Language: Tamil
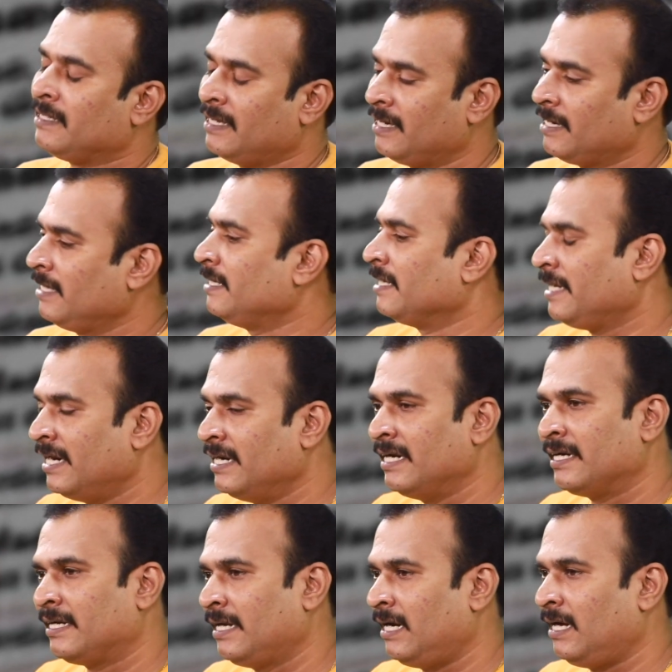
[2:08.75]
என்னென்னா இந்த
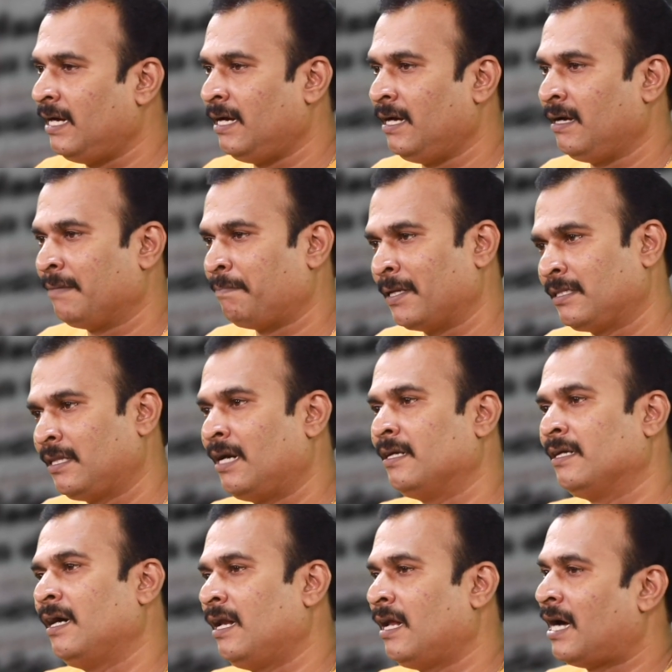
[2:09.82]
கேடுகட்ட
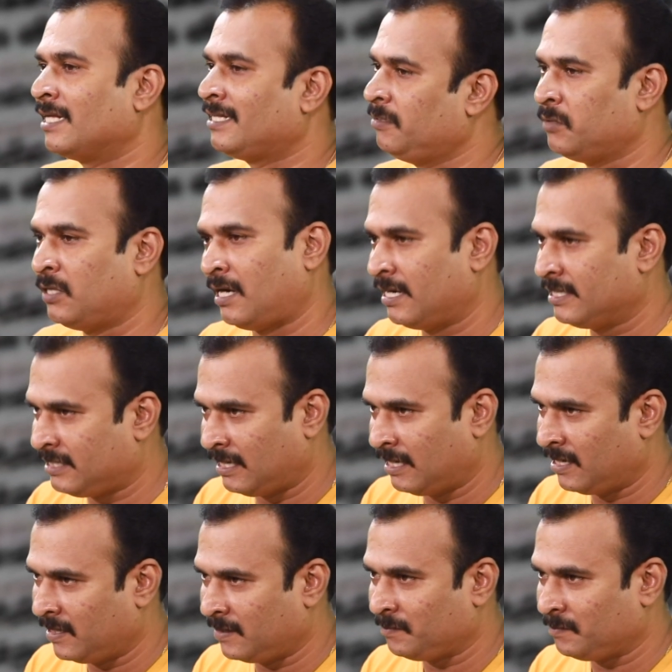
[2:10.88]
பத்தாண்டு கால அதிமுக ஆட்சியில்